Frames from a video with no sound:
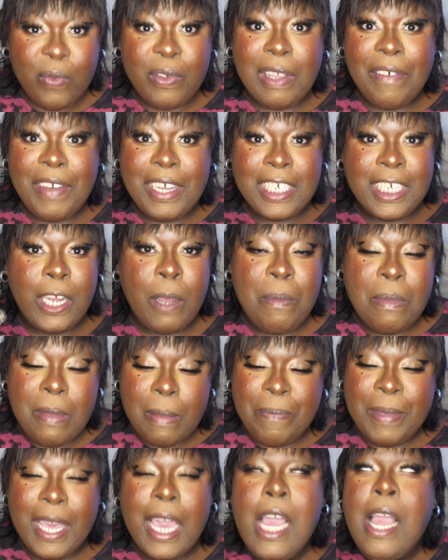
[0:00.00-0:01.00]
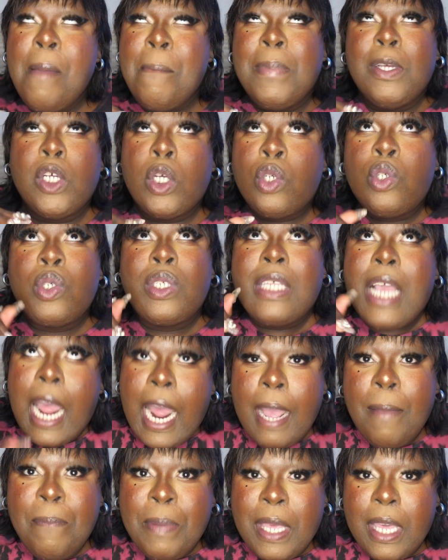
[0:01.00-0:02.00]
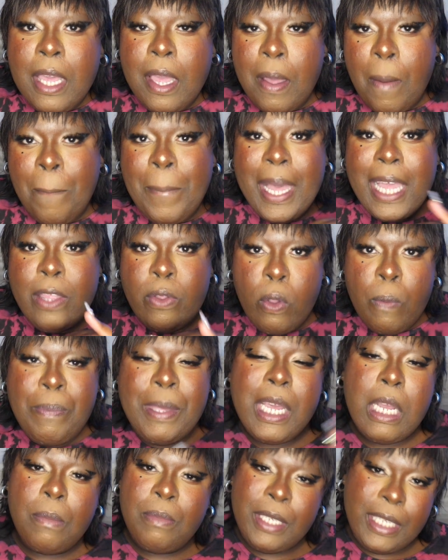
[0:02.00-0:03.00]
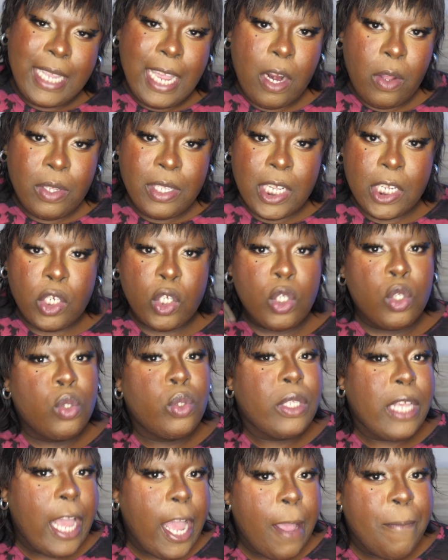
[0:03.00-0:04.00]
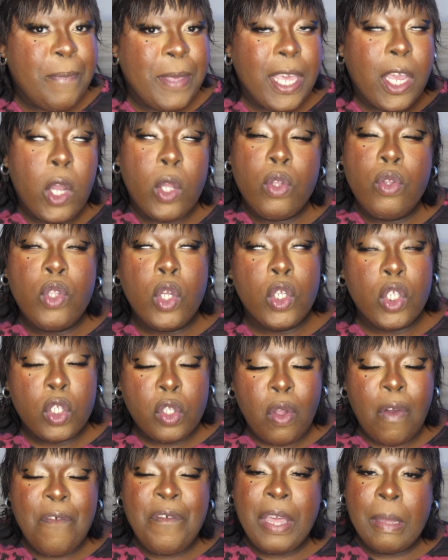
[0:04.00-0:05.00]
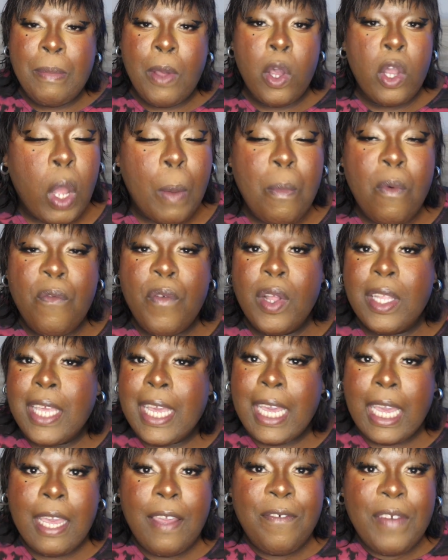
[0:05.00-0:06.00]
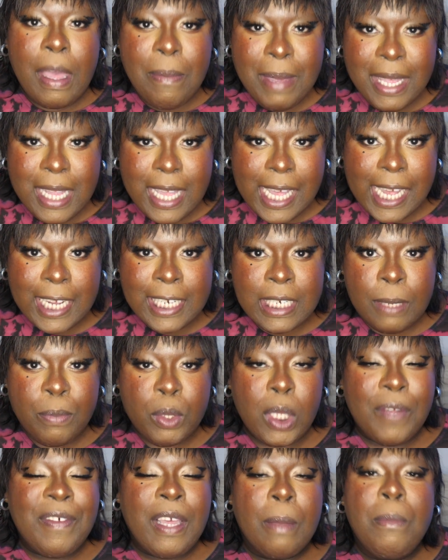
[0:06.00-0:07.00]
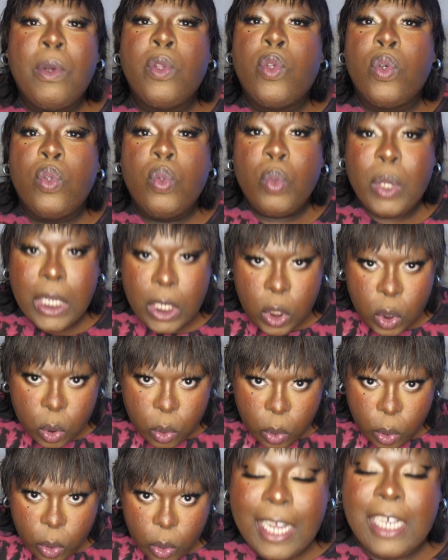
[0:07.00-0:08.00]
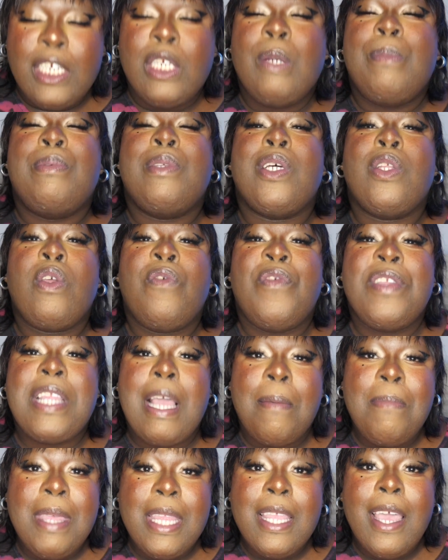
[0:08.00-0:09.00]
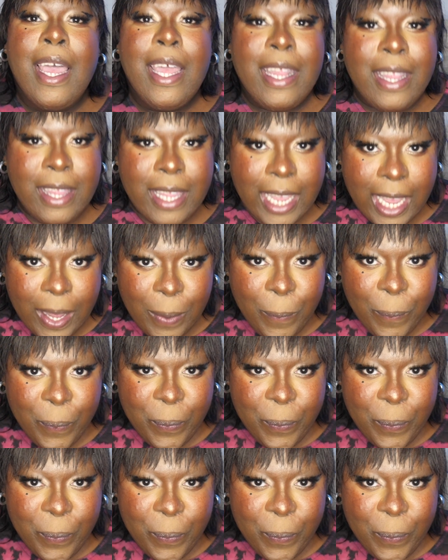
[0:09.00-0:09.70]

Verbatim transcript: Vous savez que j'ai remis mes pieds. Mais genre juste un pied, pas deux pieds comme j'étais à l'ancienne. Genre juste un pied quand de temps en temps, vraiment, quand mon ventre écrit famine et que j'ai besoin vraiment de nourriture, et que j'ai besoin de vitamine D.